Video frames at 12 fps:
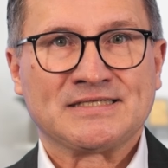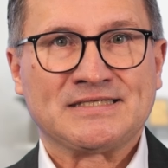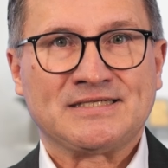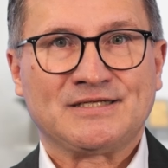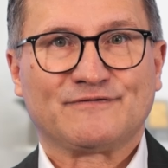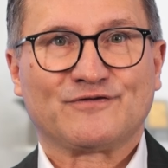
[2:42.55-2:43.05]

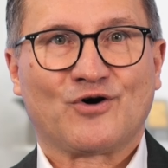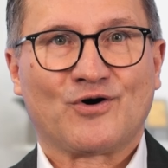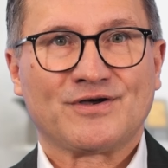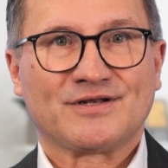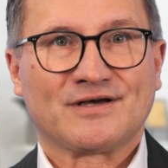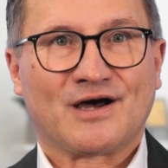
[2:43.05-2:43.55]
die die
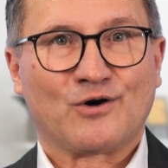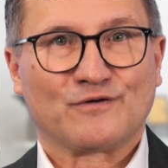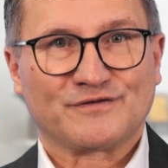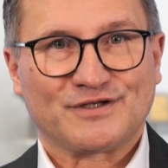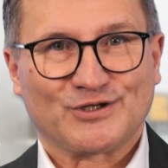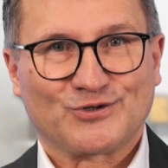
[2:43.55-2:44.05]
Freude
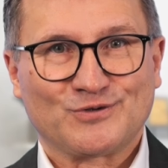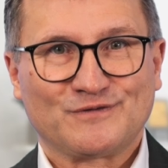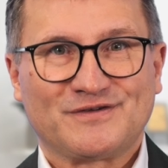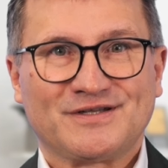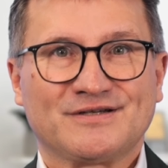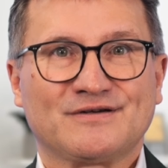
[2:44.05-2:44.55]
auf die
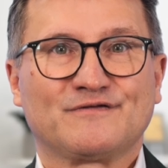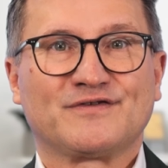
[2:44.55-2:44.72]
künftige